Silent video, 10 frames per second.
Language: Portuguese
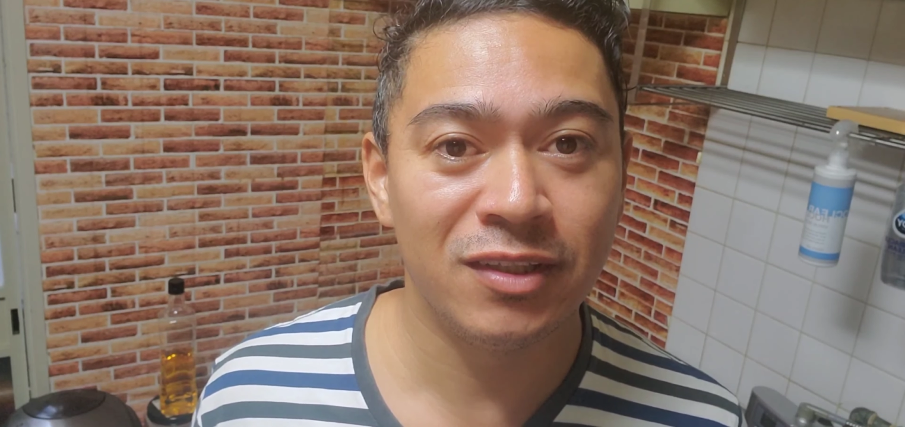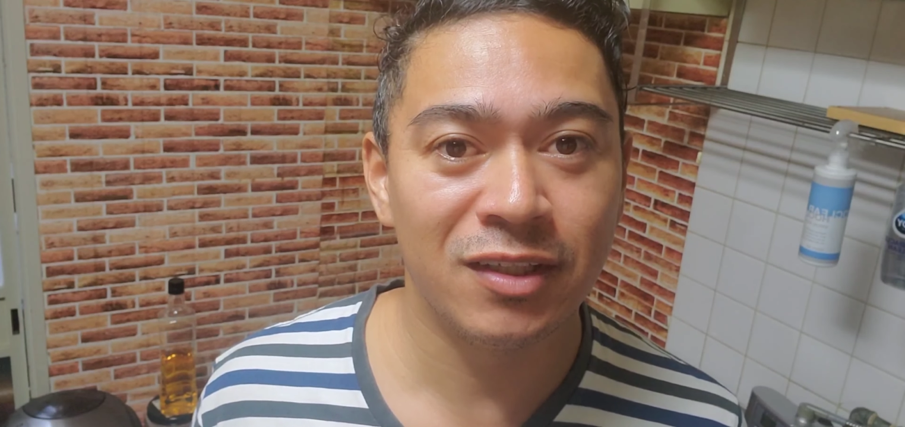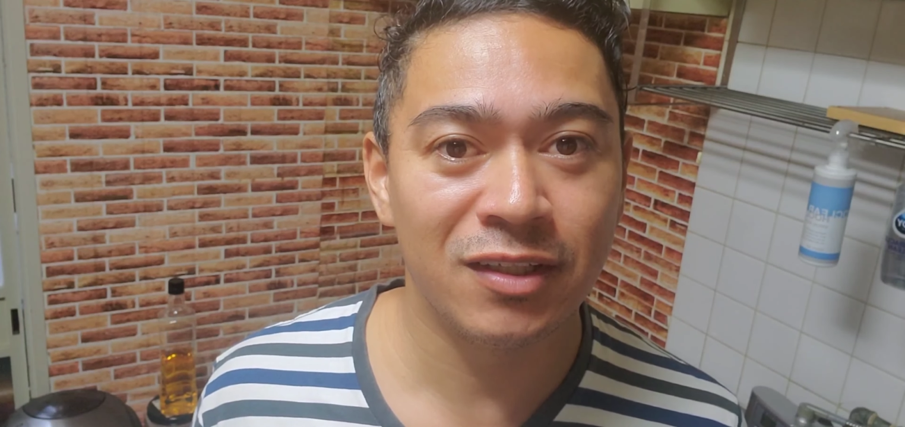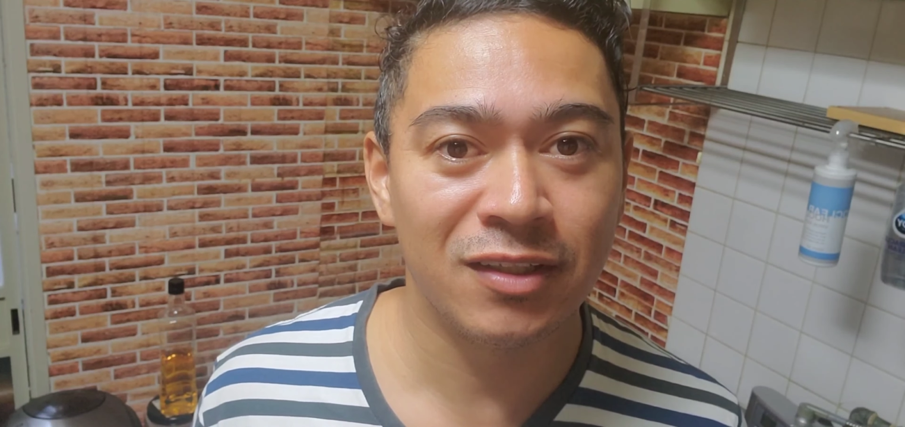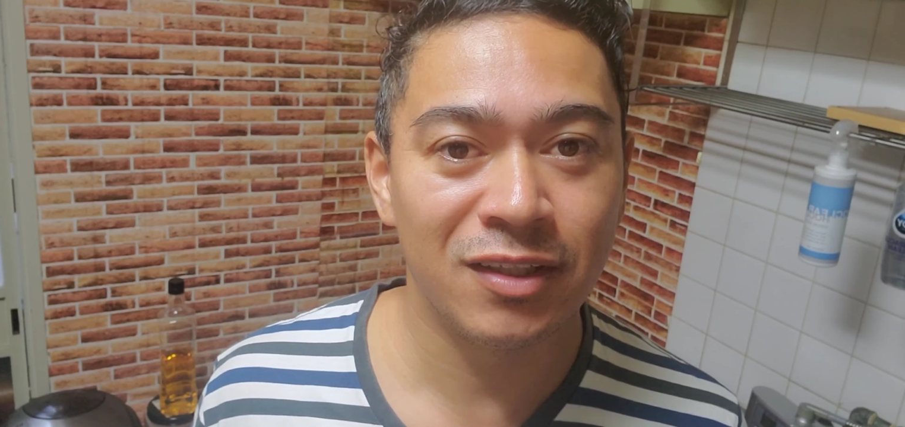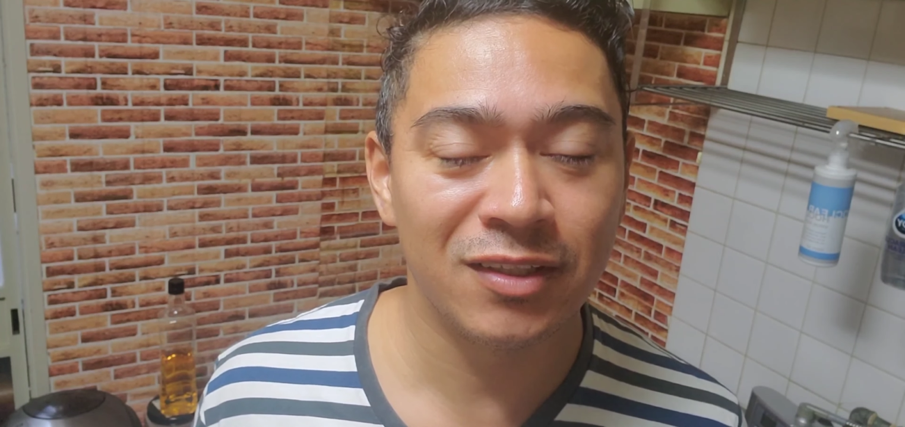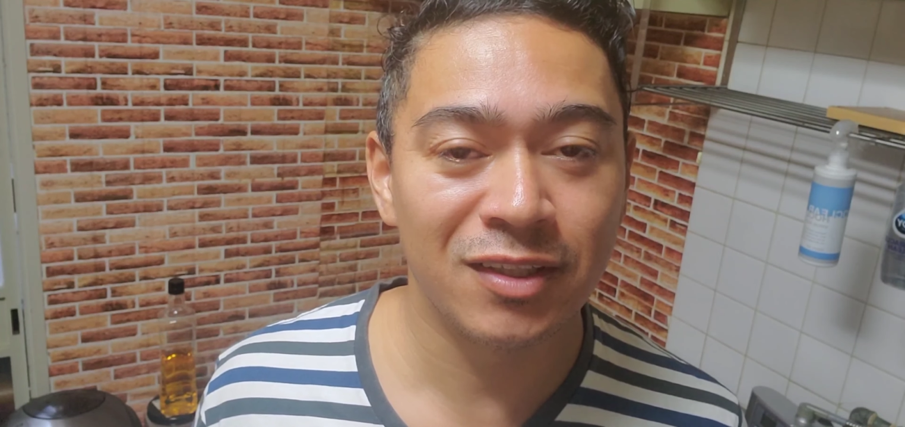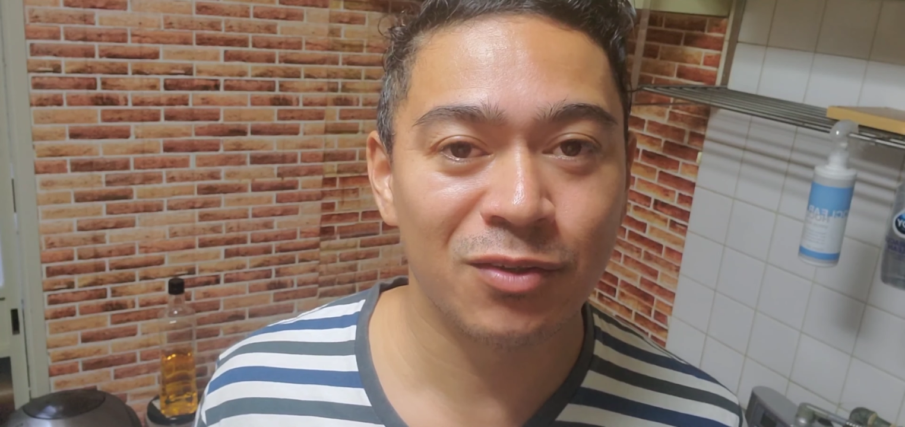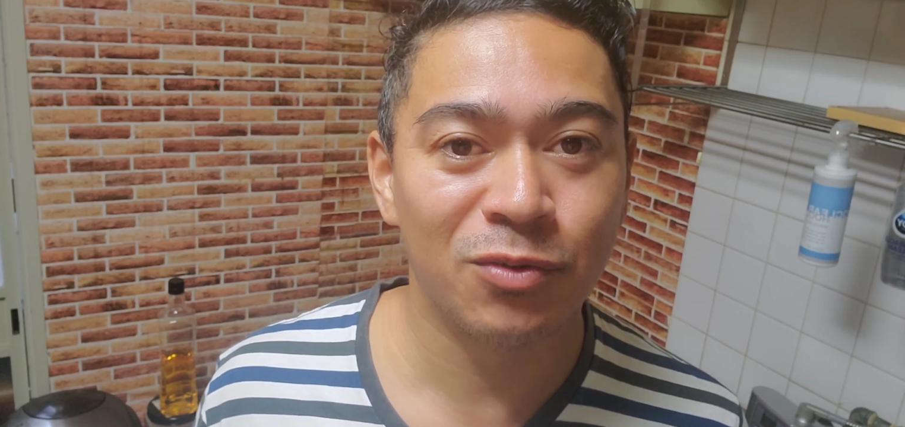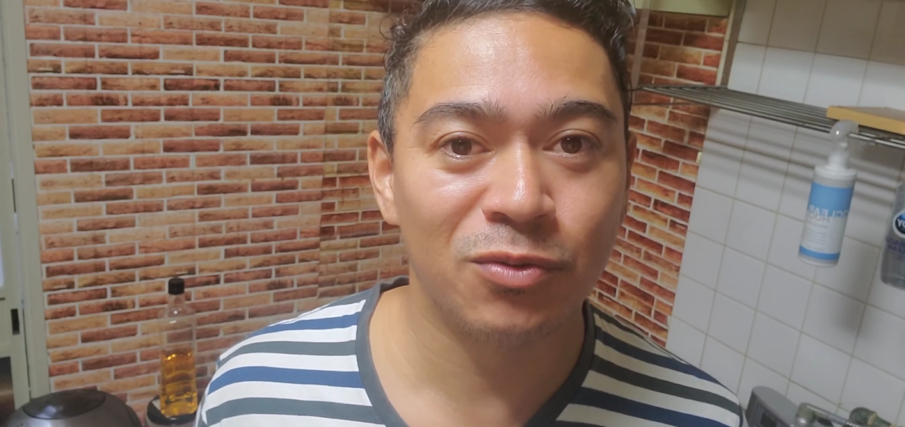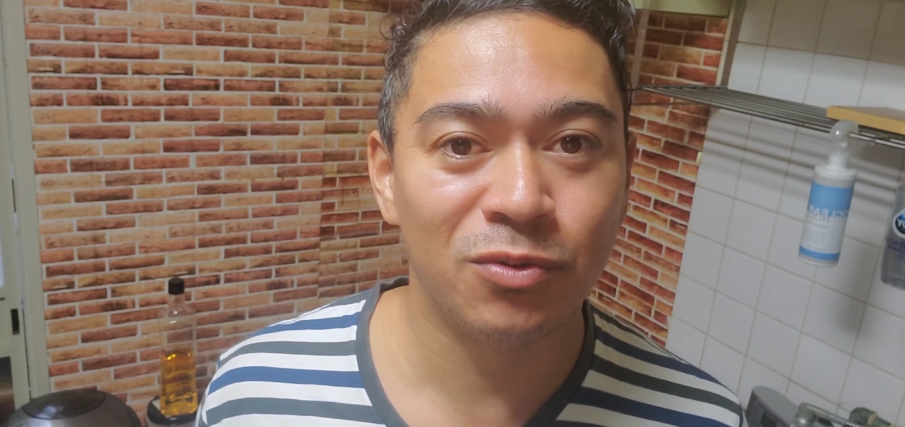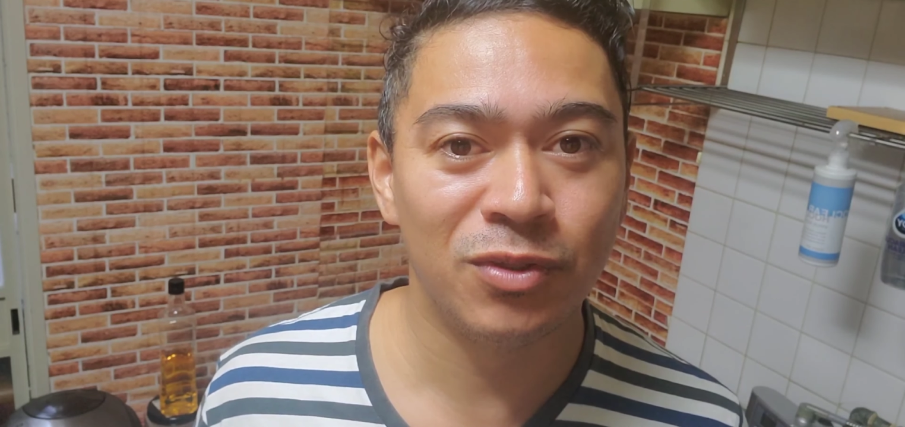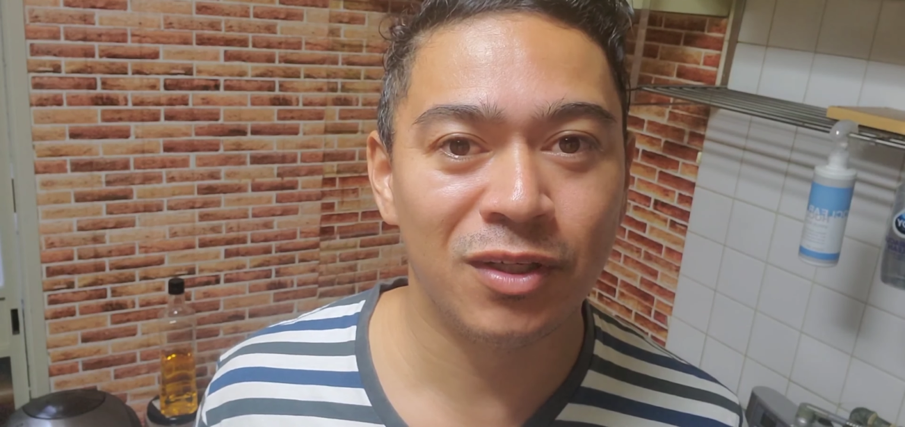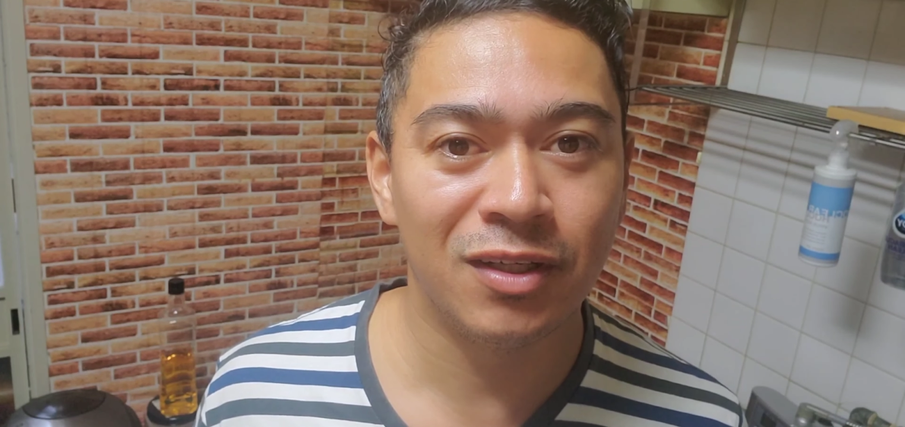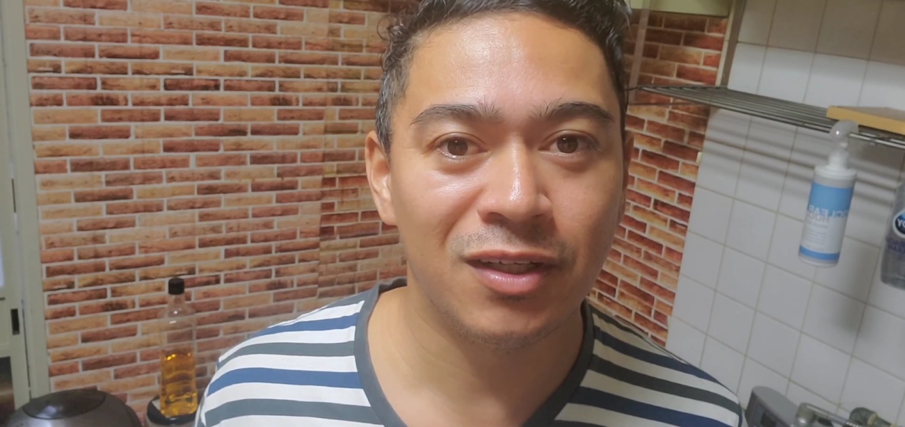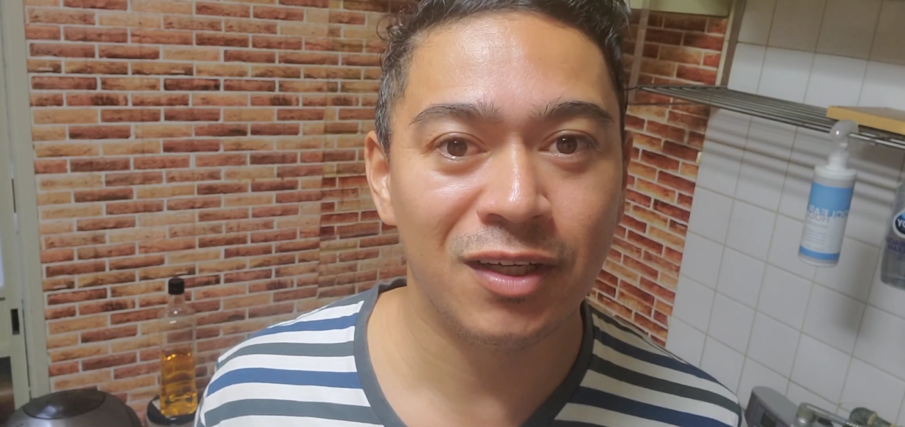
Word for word: já tem essa cultura